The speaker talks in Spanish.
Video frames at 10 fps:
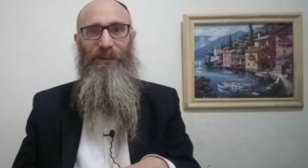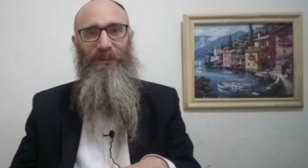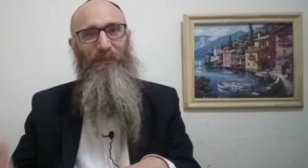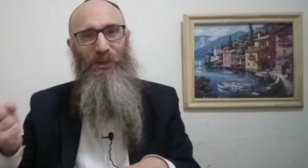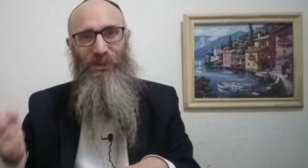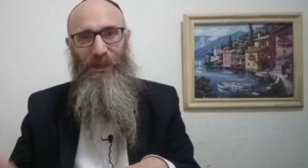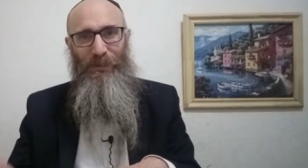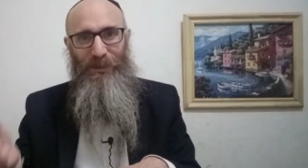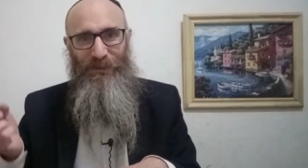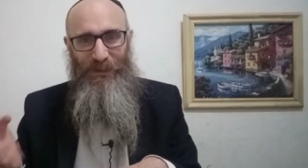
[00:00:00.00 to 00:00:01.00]
quizás Moishe
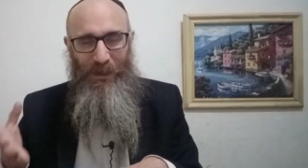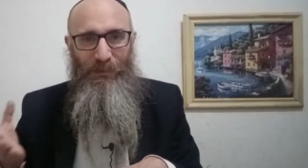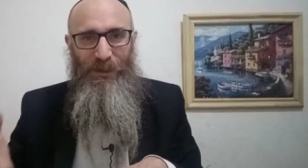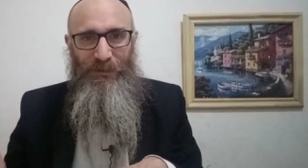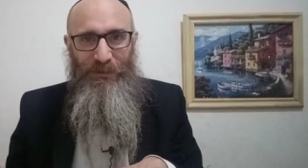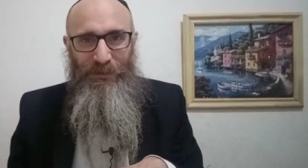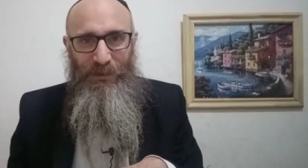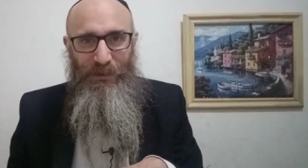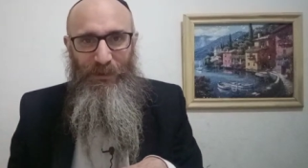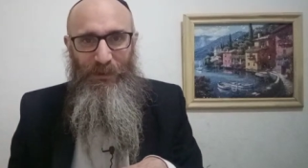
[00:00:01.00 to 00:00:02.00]
Rabbeinu es Emes,
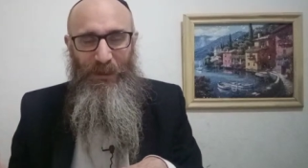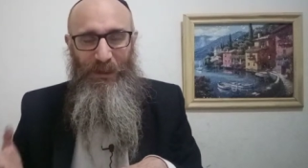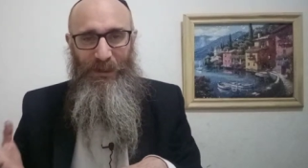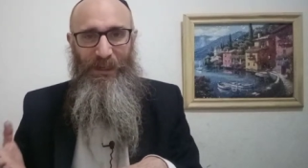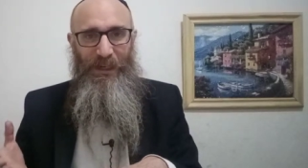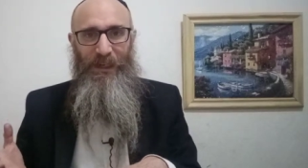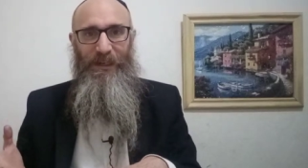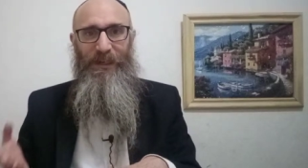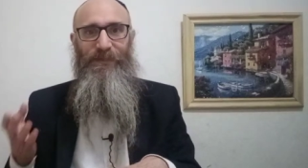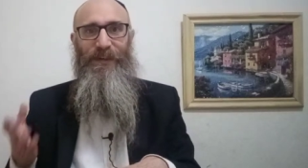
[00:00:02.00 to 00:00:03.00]
es real,
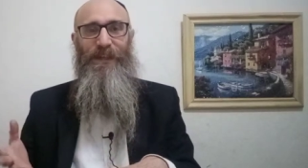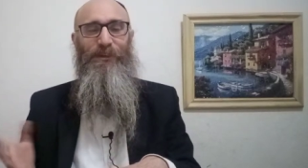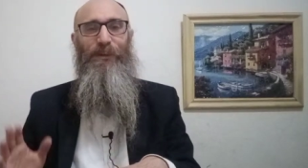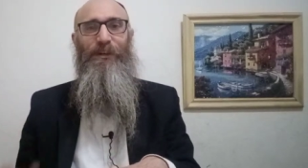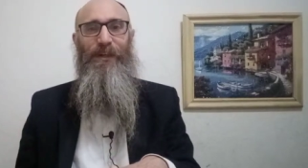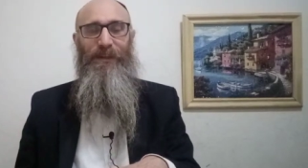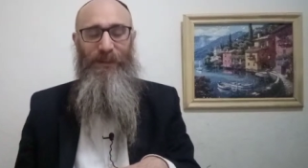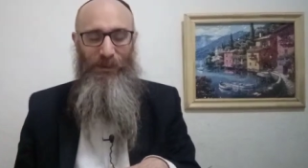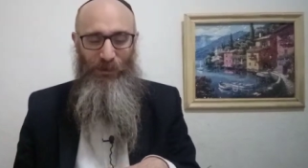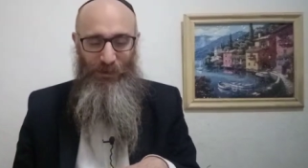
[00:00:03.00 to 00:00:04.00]
es verdad todo lo que él
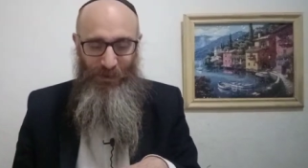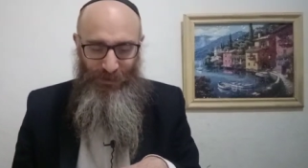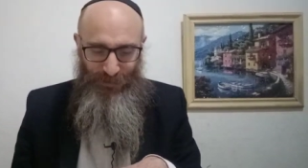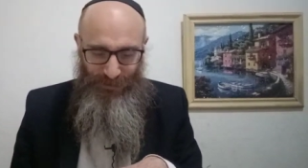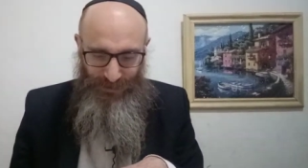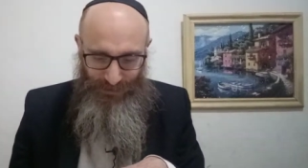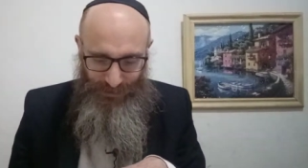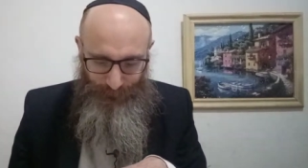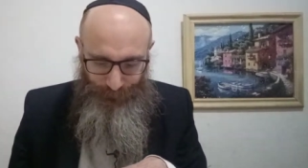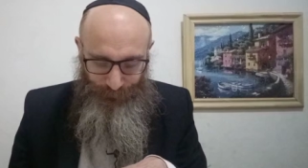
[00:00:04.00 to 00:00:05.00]
dijo y hizo, etc.